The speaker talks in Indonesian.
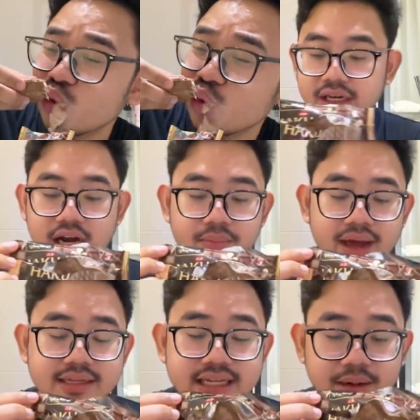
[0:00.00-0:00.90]
Ini
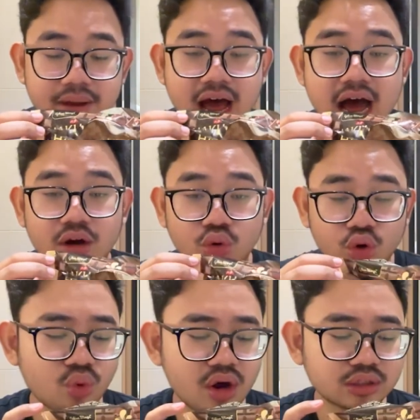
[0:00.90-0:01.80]
nama es krimnya
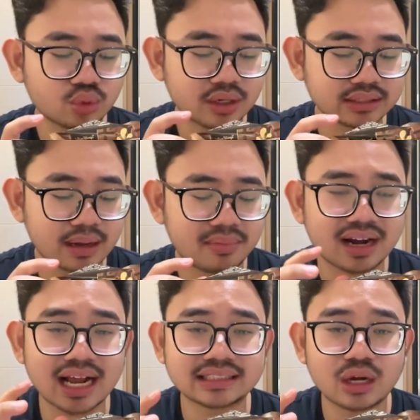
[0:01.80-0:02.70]
Haku. Gue nggak suka sama
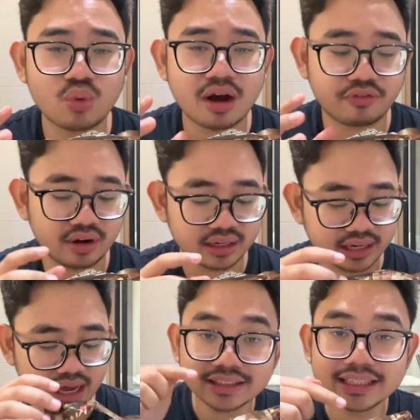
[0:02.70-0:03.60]
rasa waffle
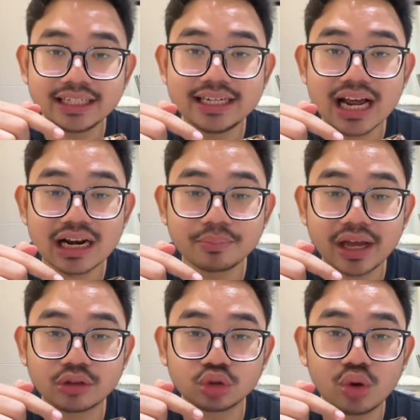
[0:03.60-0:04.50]
Jadi di
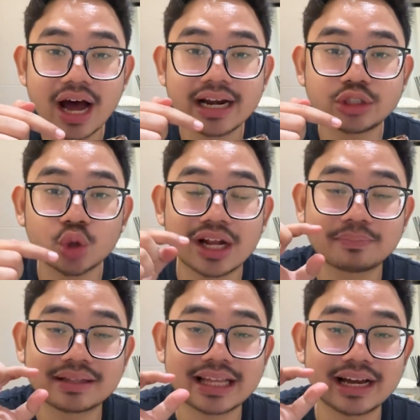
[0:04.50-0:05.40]
dalamnya itu tuh ada coklat
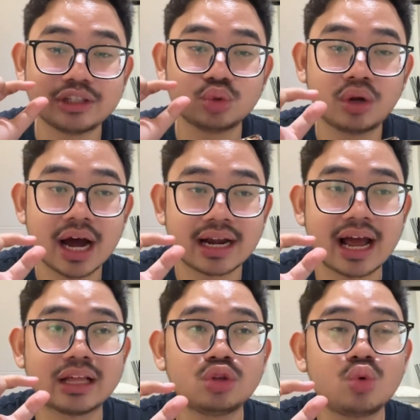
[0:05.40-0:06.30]
batangnya juga.
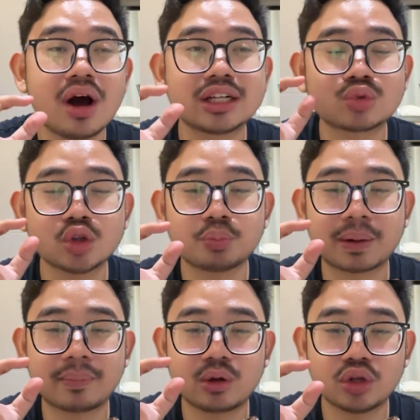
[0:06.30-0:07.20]
Nah itu gue nggak suka tuh
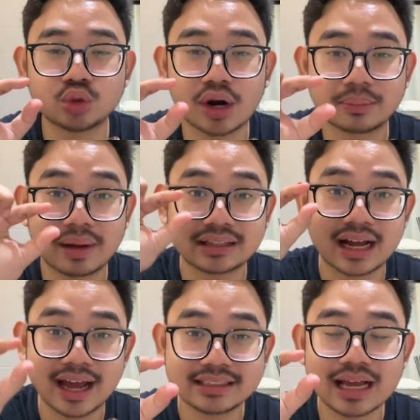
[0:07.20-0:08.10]
perpaduan coklat
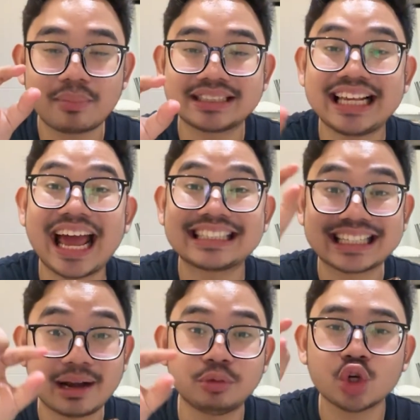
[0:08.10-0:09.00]
batangnya sama si es
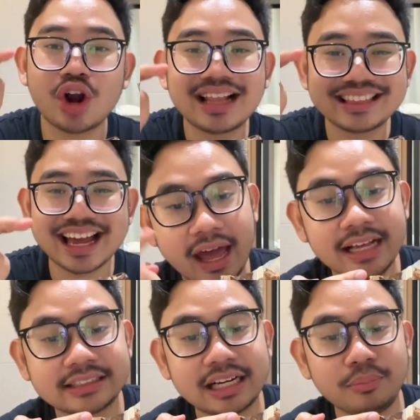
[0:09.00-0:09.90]
krim coklatnya.
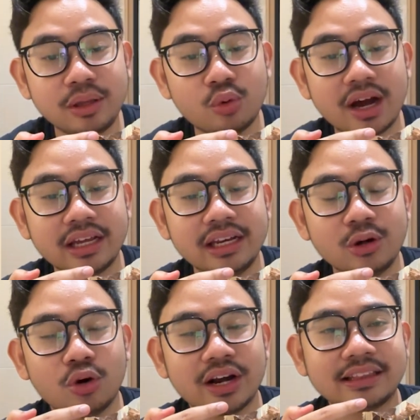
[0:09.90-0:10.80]
Es krim Iwa
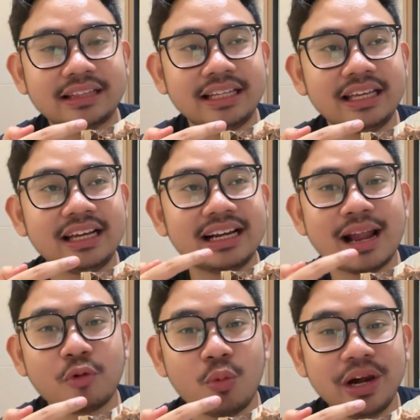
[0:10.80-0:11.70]
ini gue rating
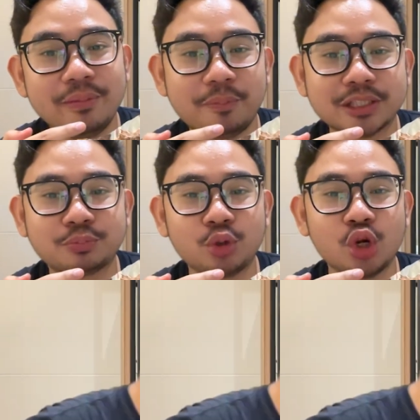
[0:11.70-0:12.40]
6,5 per 10.